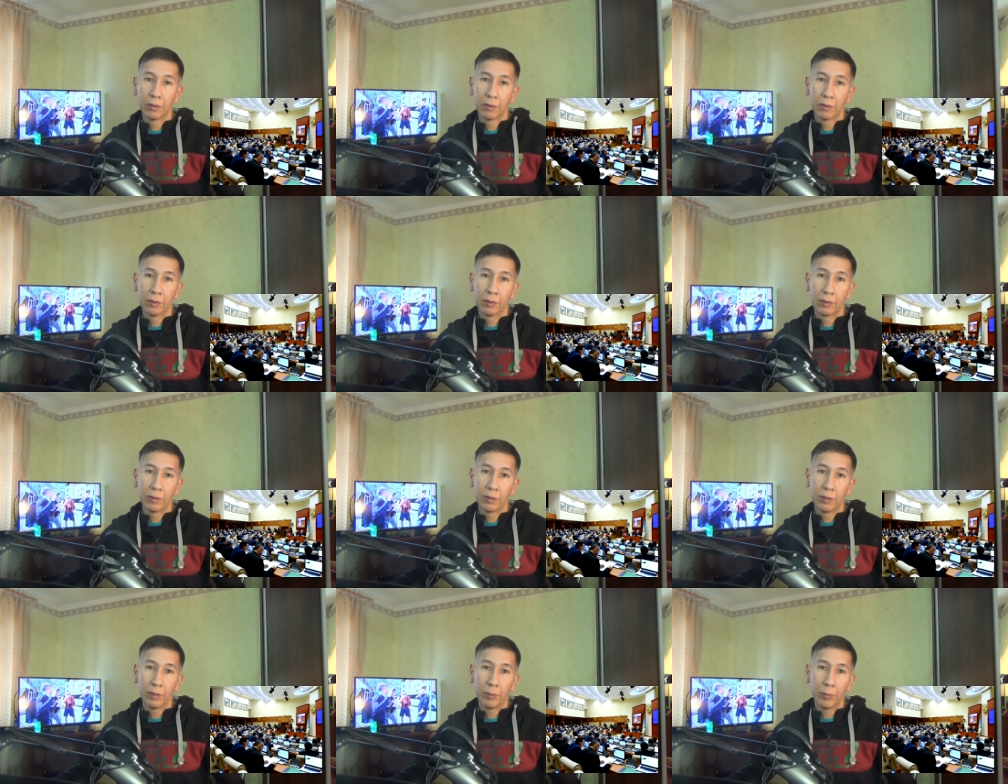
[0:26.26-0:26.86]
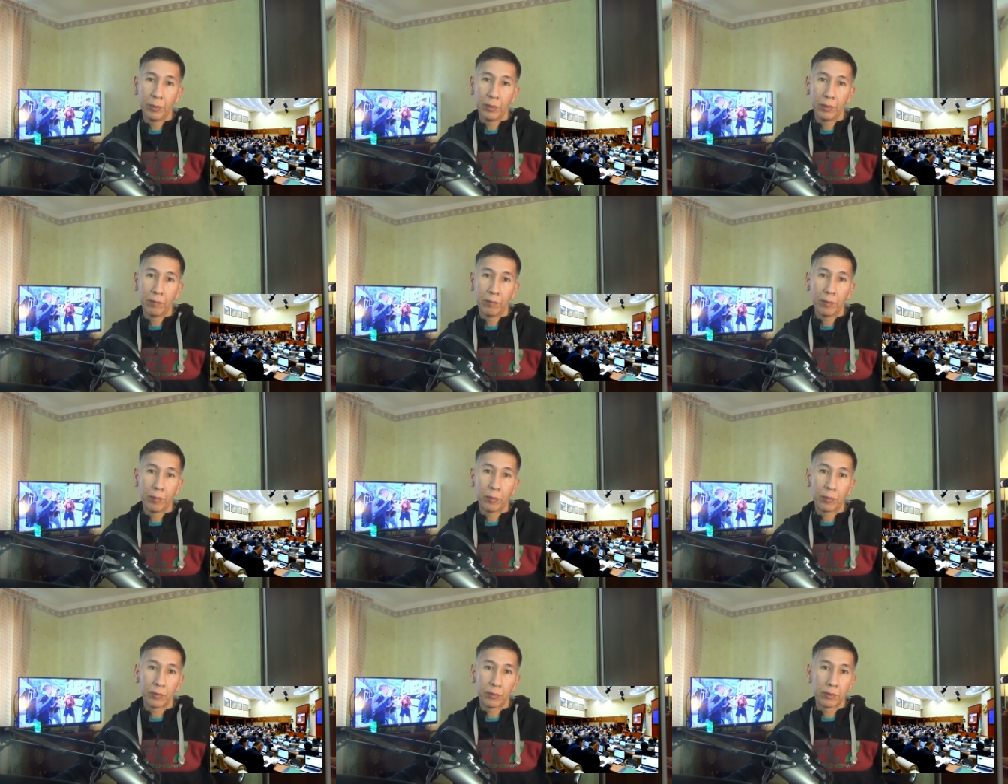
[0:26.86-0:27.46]
И теперь
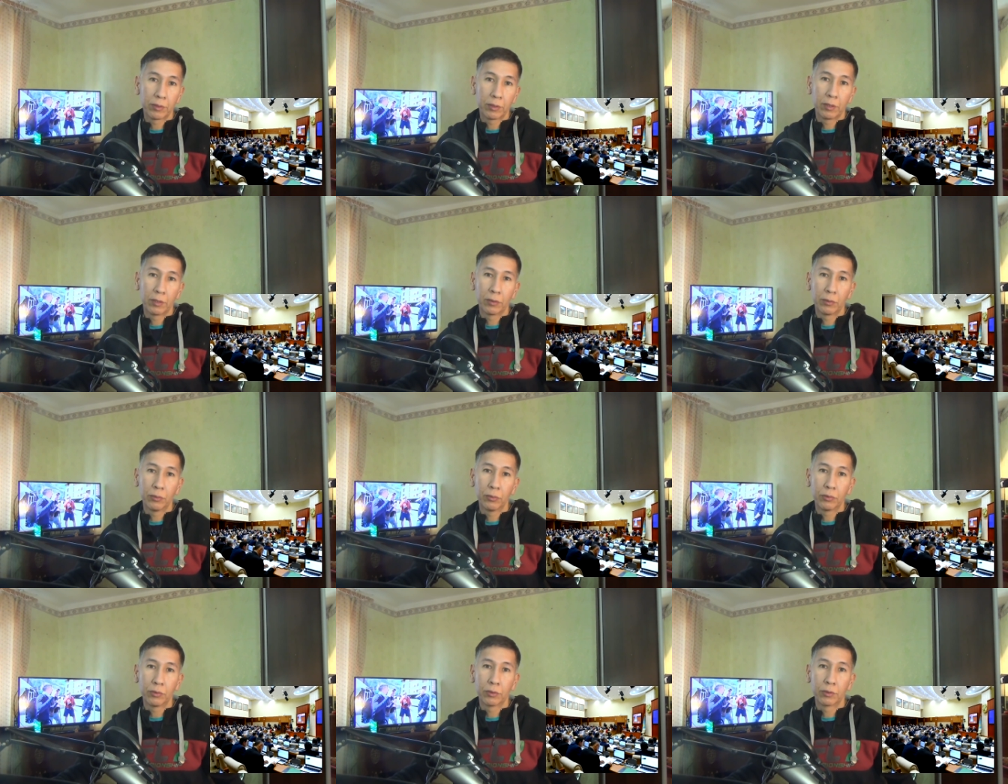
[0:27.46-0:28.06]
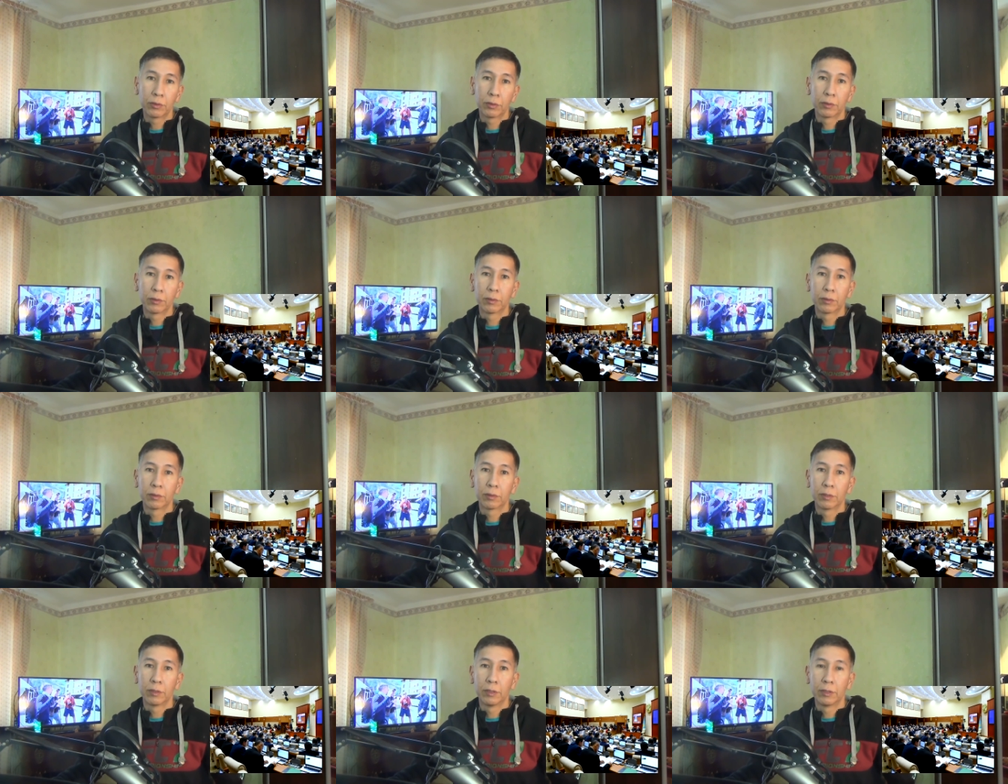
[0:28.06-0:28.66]
вопрос, а нужен
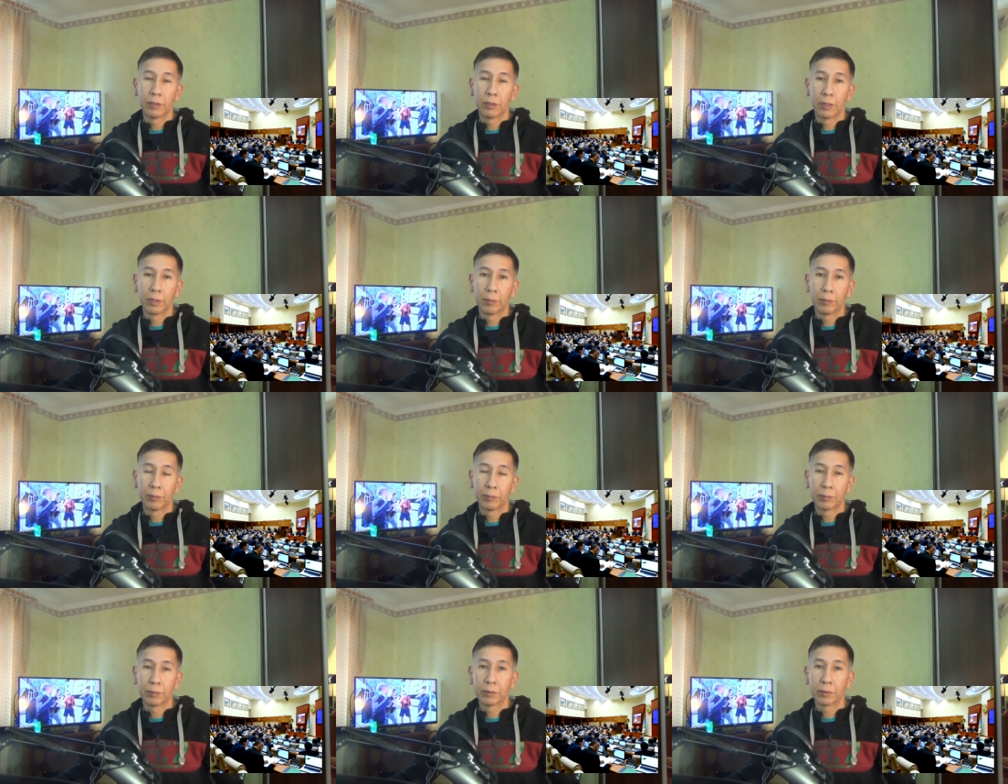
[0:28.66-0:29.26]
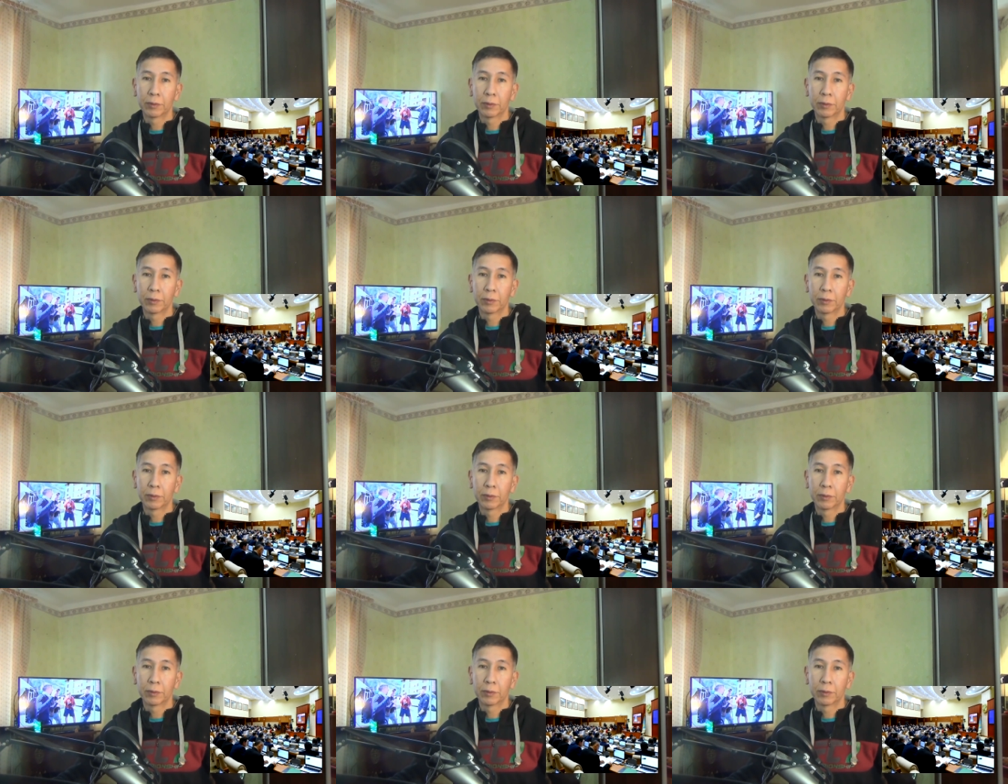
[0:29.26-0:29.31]
ли нам